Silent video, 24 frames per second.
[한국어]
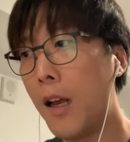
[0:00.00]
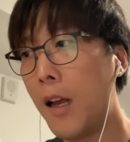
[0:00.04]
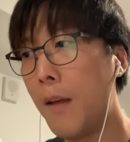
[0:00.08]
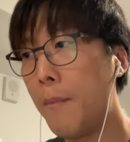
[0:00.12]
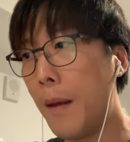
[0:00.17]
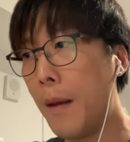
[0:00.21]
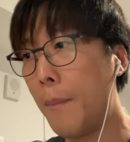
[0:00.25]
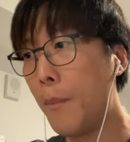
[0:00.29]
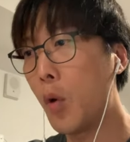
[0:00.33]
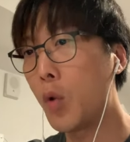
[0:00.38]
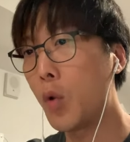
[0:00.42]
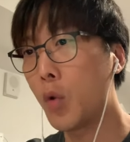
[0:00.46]

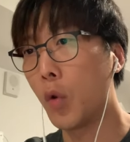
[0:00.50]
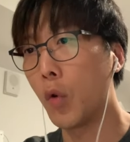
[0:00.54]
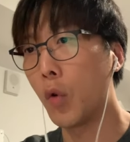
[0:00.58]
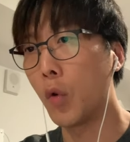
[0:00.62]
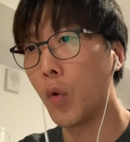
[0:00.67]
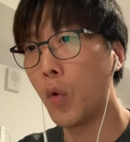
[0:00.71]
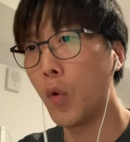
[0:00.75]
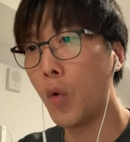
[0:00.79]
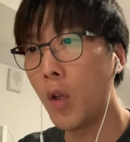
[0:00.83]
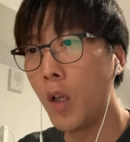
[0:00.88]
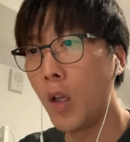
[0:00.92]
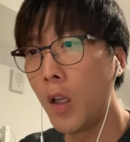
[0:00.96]

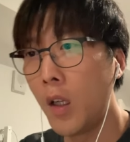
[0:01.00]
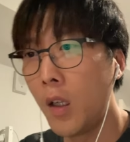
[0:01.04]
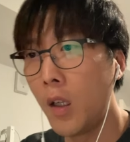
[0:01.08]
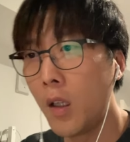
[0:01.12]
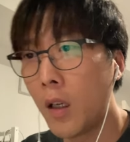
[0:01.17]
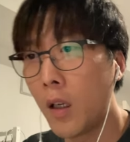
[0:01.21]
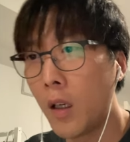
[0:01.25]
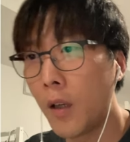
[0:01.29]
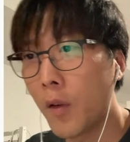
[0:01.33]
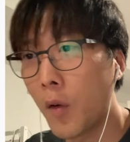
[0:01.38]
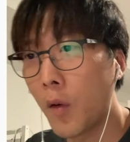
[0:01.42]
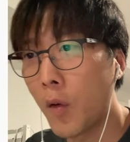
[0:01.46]
반복적으로.
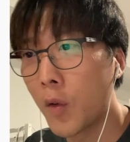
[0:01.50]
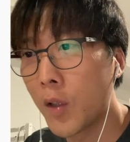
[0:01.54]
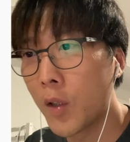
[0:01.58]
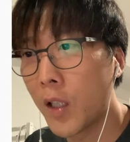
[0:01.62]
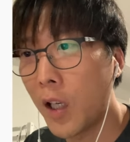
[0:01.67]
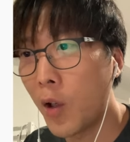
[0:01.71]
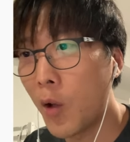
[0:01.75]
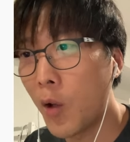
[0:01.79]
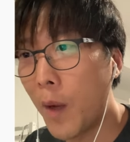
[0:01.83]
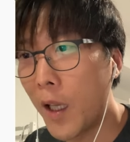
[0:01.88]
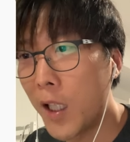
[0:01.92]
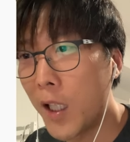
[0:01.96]
그래서
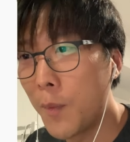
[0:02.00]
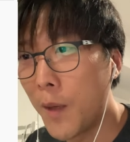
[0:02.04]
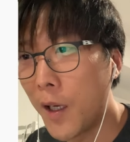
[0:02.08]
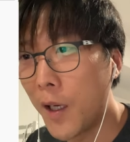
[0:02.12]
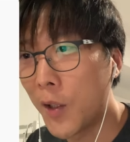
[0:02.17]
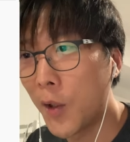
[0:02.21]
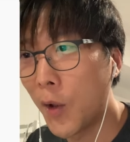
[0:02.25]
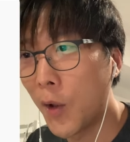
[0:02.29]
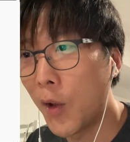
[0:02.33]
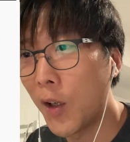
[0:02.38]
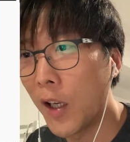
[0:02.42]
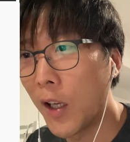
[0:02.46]
제가 마지막에
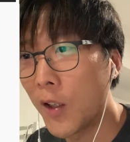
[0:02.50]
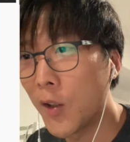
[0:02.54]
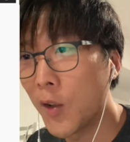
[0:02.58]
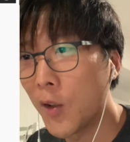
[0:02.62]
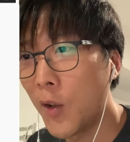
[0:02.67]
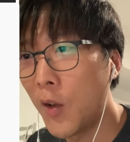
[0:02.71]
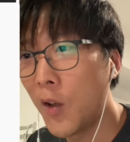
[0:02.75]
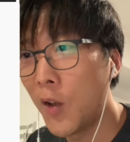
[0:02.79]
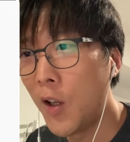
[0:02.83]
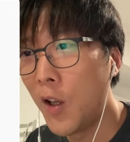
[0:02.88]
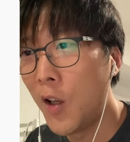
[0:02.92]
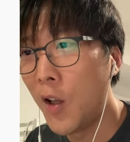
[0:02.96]
적어놨죠.
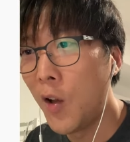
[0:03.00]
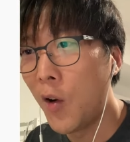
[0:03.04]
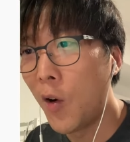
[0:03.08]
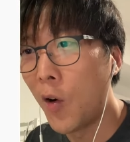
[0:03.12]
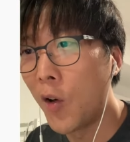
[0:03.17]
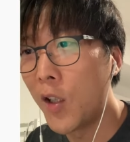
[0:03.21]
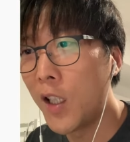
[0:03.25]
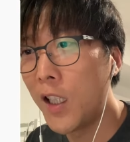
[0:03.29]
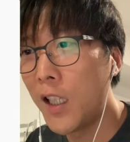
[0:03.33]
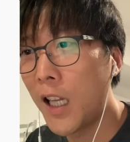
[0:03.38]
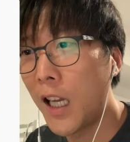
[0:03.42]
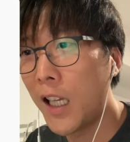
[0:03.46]

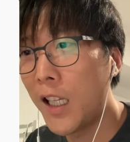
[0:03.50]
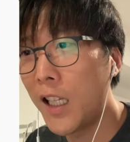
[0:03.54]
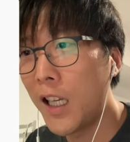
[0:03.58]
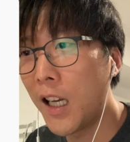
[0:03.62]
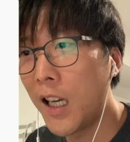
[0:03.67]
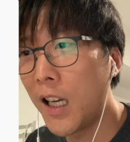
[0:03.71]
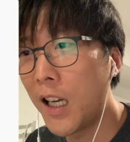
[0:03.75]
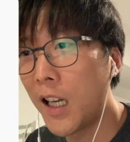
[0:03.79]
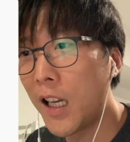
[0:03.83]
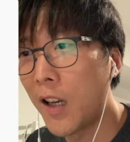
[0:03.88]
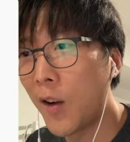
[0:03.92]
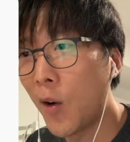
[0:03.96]

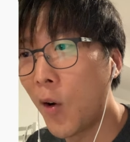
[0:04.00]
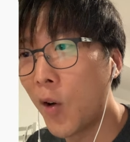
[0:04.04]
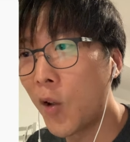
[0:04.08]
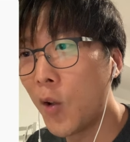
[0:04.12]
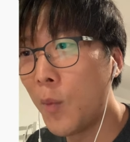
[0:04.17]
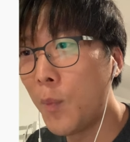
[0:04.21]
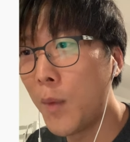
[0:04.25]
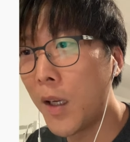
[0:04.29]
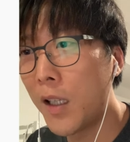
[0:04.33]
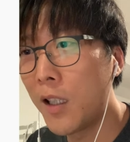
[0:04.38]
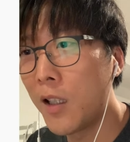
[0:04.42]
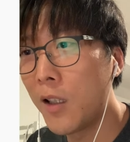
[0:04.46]
어린아이가
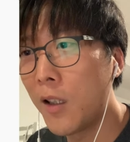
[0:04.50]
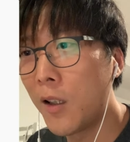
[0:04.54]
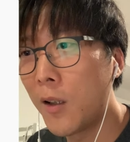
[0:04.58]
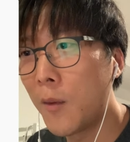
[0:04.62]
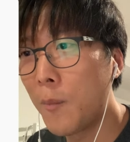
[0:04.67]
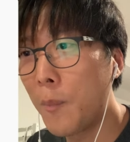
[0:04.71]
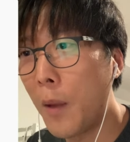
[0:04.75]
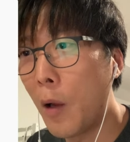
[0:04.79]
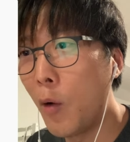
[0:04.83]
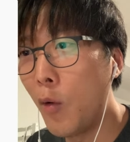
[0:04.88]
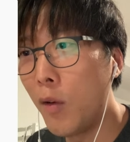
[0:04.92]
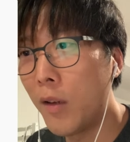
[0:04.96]
걸음마를
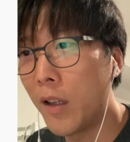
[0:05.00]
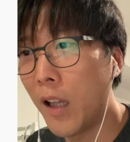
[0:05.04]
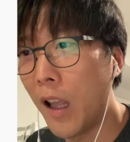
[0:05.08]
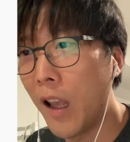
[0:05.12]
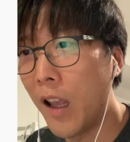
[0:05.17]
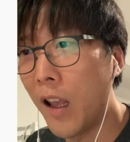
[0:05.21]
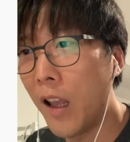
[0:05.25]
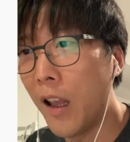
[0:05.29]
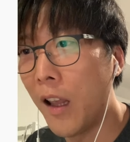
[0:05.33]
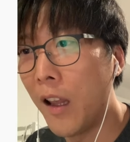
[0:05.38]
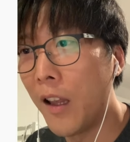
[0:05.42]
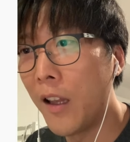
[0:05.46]
배울
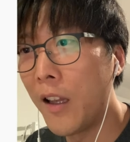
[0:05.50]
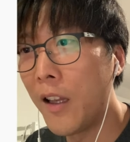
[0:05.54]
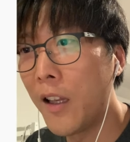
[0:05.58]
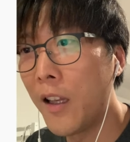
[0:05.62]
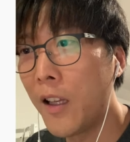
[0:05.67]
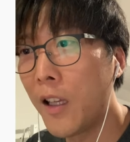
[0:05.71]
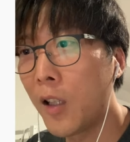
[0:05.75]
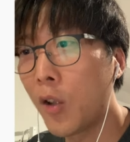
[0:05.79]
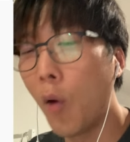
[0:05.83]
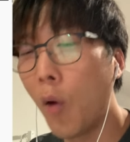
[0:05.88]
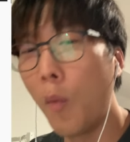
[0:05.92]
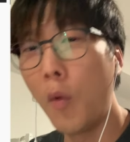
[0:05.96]
때
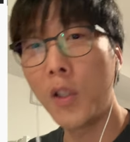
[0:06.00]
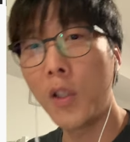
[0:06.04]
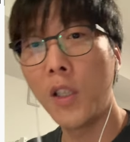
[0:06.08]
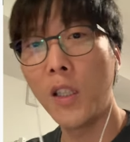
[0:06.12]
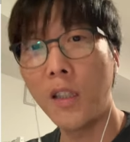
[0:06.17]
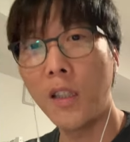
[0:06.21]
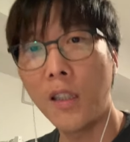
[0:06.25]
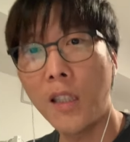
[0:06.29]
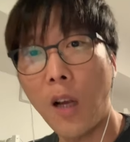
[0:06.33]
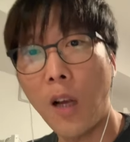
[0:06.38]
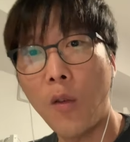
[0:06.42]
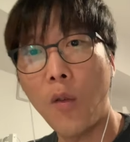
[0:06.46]

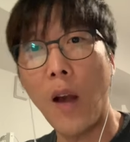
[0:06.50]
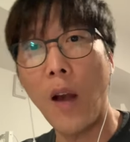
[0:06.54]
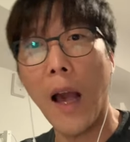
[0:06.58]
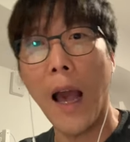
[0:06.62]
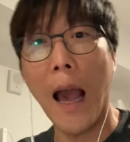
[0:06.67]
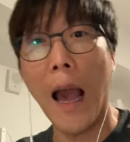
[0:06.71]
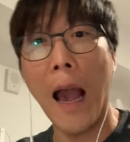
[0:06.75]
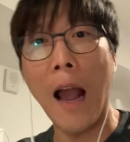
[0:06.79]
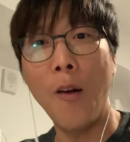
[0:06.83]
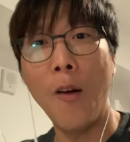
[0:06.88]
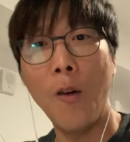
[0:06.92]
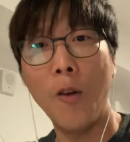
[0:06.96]
넘어진다고
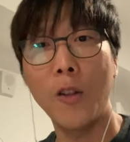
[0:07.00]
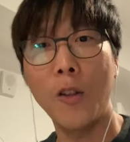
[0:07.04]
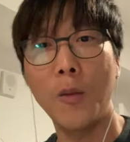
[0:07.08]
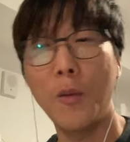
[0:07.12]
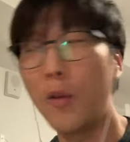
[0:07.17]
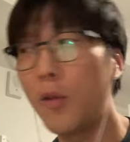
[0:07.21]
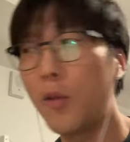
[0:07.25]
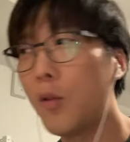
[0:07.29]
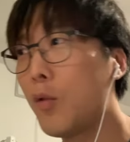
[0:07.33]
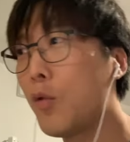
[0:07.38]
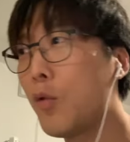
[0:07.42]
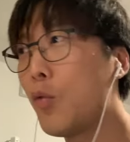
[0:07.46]
안
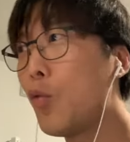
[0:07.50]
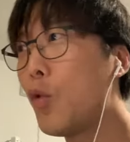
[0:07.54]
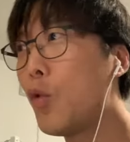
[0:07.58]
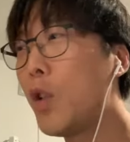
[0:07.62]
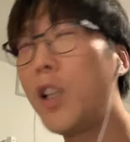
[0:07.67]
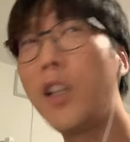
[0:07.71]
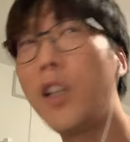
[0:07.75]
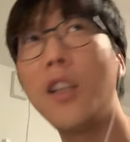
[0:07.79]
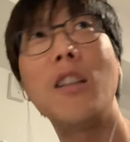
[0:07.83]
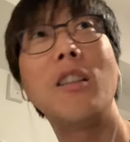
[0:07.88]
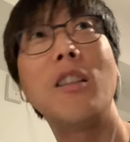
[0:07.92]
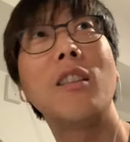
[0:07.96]
걸으면
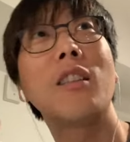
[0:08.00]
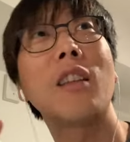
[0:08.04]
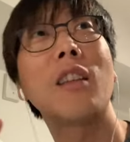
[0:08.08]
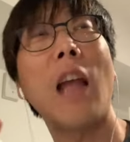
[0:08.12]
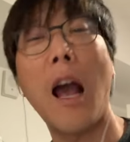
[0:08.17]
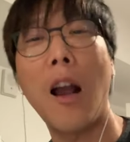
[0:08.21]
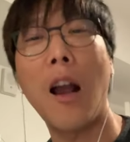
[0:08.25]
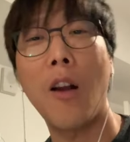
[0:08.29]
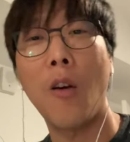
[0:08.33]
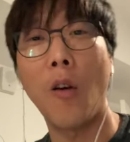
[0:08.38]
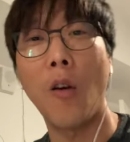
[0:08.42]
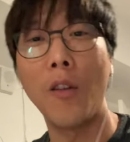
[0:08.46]
우린
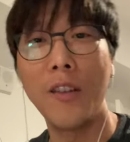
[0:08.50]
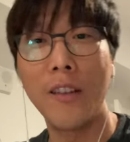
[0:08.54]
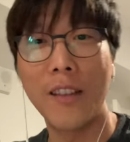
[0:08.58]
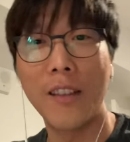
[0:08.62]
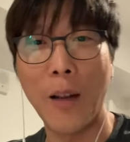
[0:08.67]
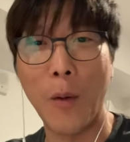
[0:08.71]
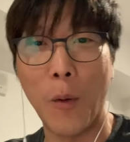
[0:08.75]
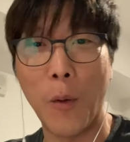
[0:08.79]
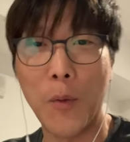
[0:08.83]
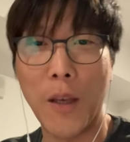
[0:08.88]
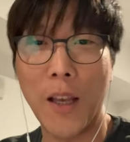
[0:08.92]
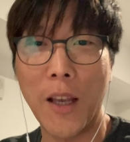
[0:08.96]
다 걷는
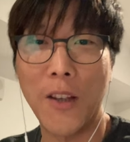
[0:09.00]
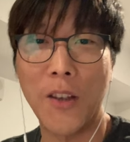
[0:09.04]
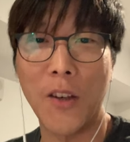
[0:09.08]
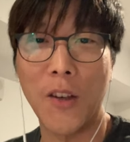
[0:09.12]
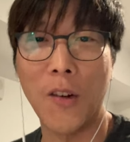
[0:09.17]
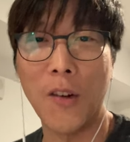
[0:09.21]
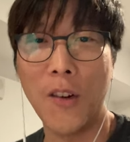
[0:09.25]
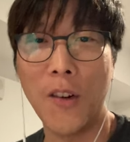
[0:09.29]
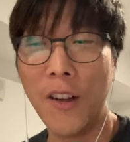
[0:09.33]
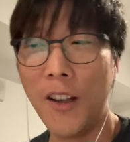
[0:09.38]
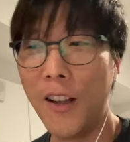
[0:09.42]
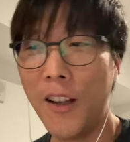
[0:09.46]
사람 없겠죠.
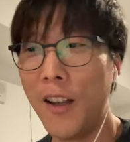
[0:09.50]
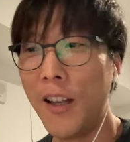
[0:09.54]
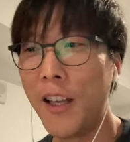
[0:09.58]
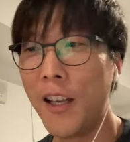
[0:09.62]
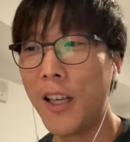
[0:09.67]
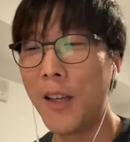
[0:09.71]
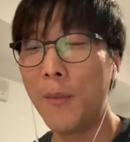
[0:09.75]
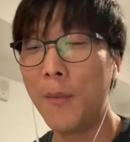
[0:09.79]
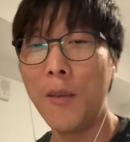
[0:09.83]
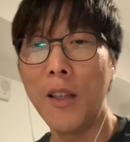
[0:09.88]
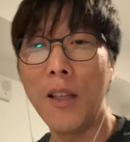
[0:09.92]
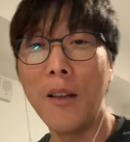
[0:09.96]

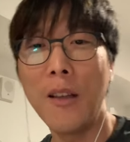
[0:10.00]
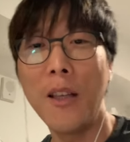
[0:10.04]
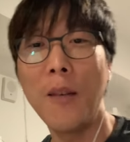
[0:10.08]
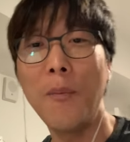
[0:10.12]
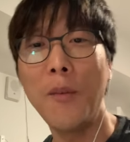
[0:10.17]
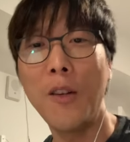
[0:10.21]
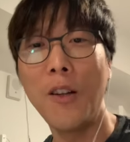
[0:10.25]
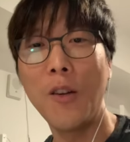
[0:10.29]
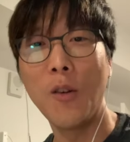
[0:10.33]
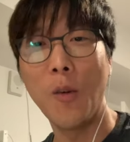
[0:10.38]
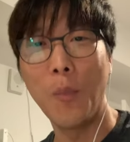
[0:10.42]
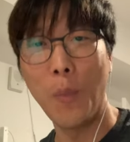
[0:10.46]

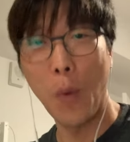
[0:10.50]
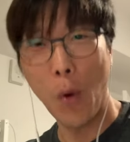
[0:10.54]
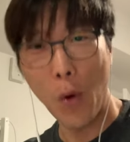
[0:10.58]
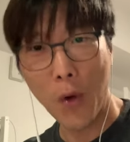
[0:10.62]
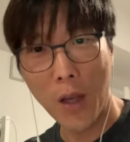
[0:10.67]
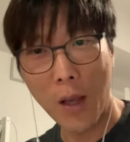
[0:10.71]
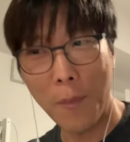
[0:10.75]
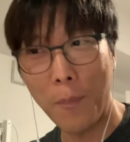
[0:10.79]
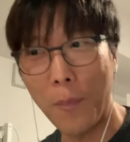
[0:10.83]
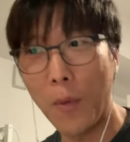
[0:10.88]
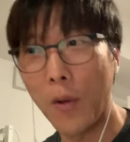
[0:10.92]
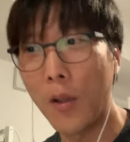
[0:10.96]
힘들고
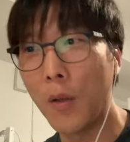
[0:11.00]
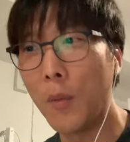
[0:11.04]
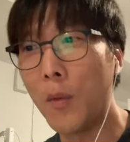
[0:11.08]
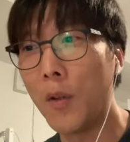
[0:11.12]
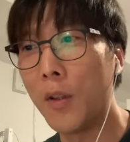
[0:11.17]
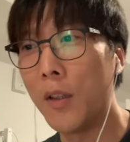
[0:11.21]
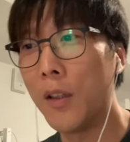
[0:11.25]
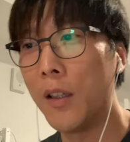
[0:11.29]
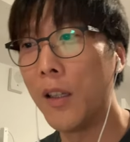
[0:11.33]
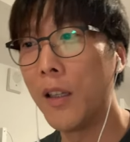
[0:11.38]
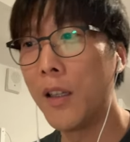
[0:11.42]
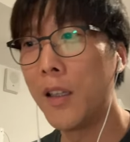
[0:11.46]
포기해버리면.
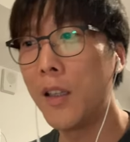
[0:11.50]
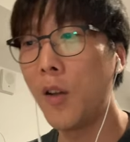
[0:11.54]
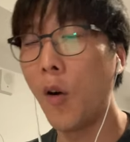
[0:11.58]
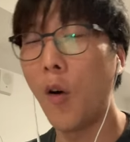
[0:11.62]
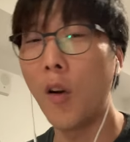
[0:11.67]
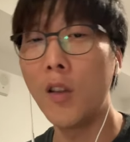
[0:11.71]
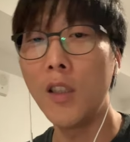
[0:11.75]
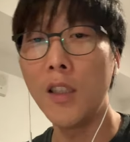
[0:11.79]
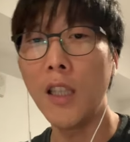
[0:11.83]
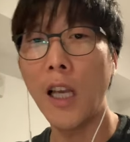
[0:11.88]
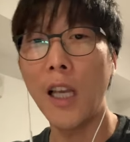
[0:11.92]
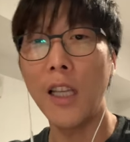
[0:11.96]
근데
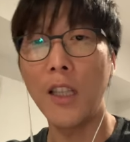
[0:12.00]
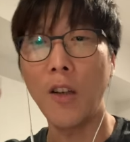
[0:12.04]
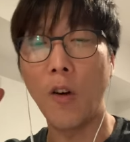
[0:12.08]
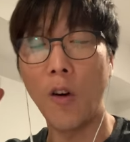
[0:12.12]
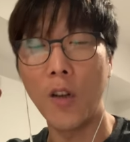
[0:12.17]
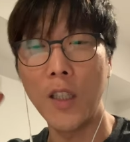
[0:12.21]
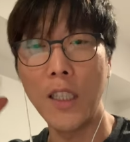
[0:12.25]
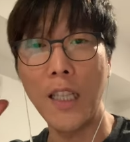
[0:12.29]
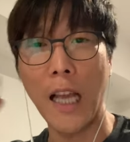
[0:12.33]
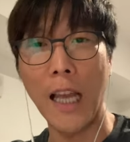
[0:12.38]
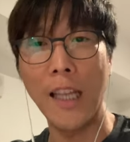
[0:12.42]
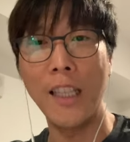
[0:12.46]
어린아이,
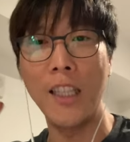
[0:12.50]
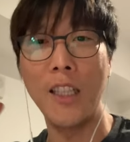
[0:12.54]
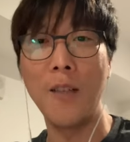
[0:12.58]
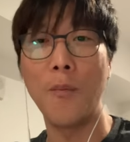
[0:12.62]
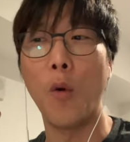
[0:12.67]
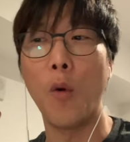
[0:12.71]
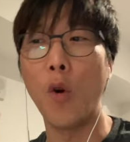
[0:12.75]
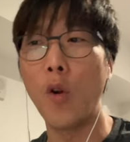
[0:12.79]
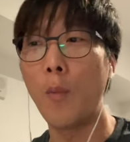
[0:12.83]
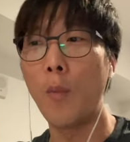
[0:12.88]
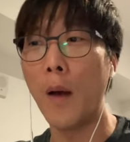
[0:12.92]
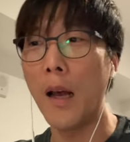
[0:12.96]
어린아이들이
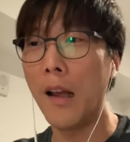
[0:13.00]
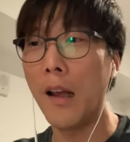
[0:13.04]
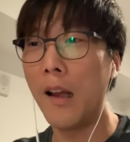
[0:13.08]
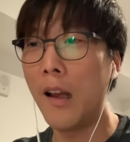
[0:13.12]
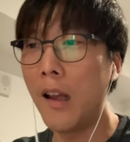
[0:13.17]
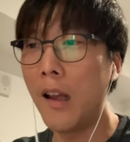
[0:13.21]
뭘 봐?